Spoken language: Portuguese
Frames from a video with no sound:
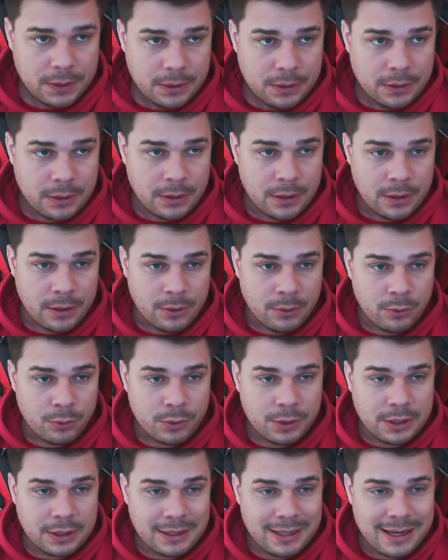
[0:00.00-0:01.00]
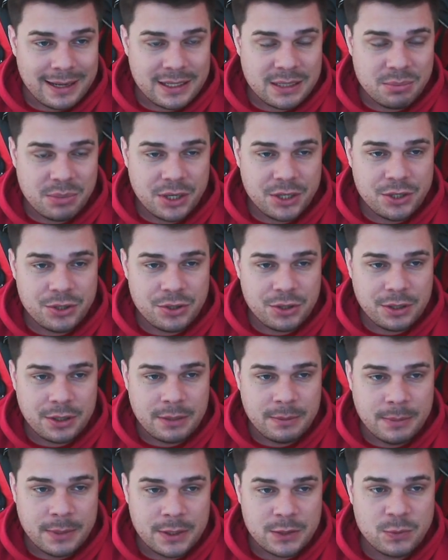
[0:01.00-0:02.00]
É, o que interessa para a gente
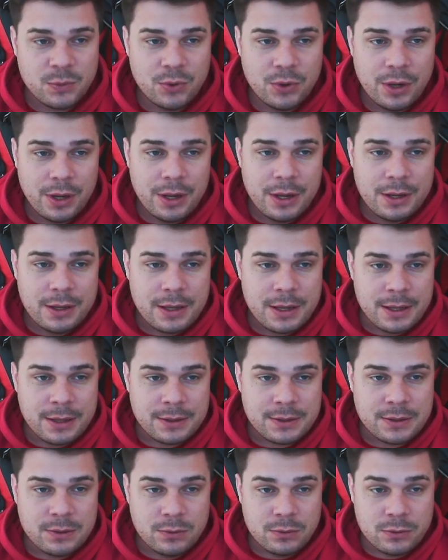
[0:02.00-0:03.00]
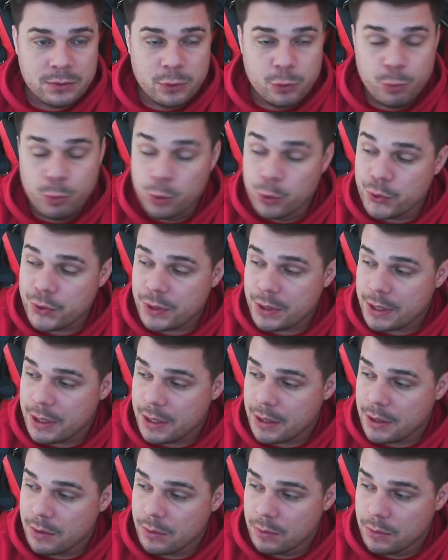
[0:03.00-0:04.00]
aqui mesmo é, são os lúpulos
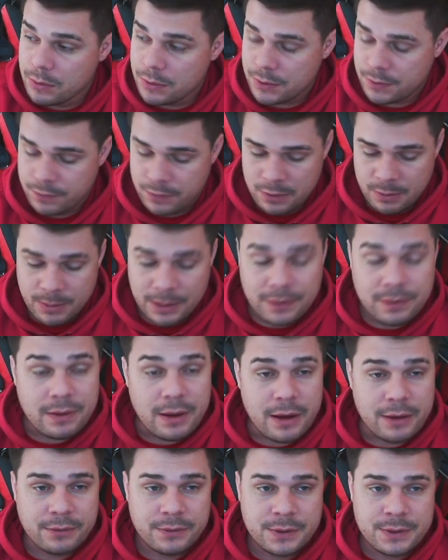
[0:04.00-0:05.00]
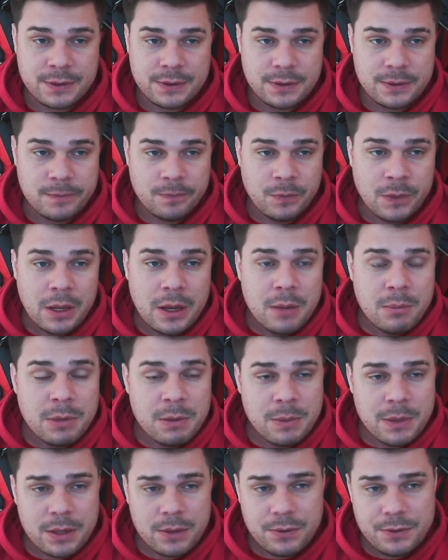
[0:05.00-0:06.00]
e os fermentáveis.
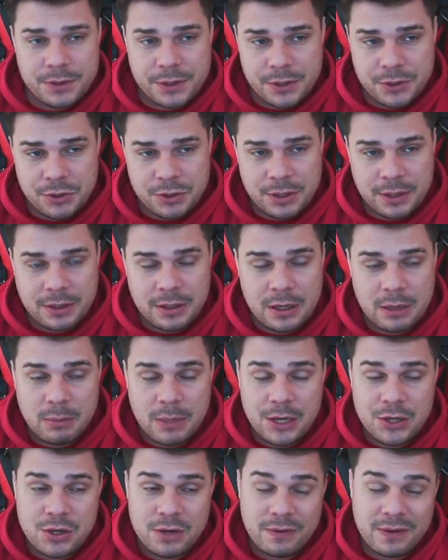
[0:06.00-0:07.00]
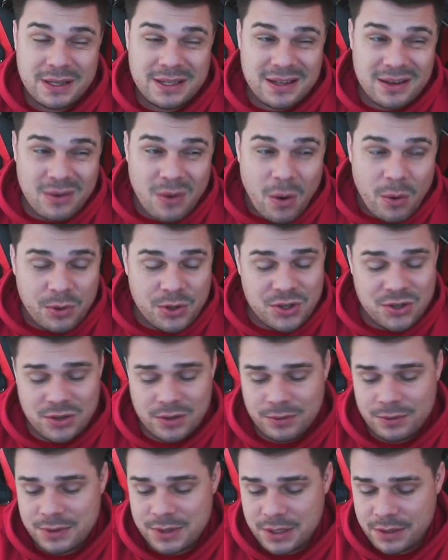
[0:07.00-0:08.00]
Primeira coisa que a gente tem que ter em mente é vai ser qual
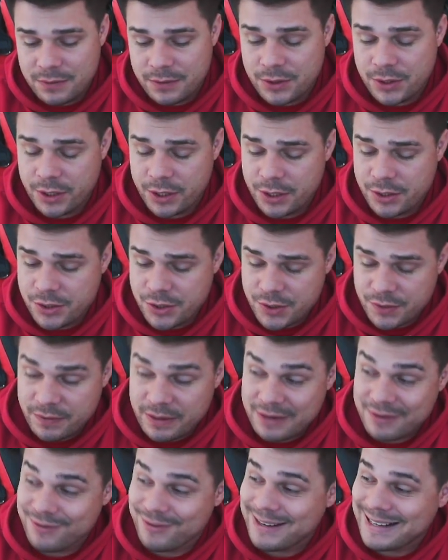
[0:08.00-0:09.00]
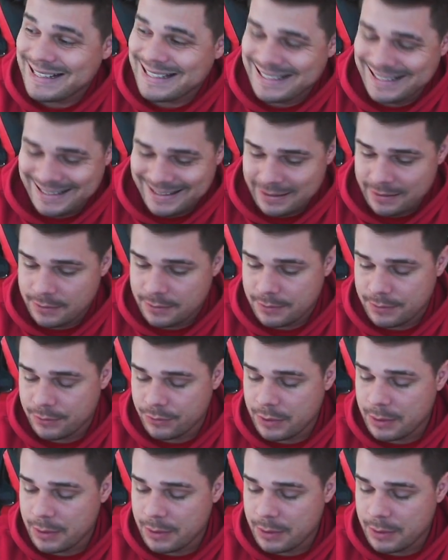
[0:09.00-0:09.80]
estilo de cerveja que a gente vai fazer, não é